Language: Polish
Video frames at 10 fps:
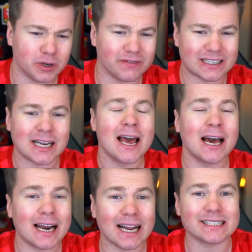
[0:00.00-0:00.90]
ponieważ
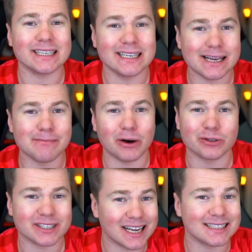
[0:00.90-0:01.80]
raczej nie ma
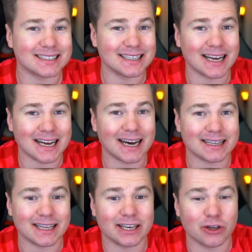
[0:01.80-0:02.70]
on szansy na
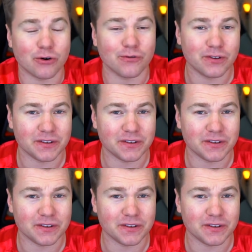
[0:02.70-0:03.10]
kartę Hero w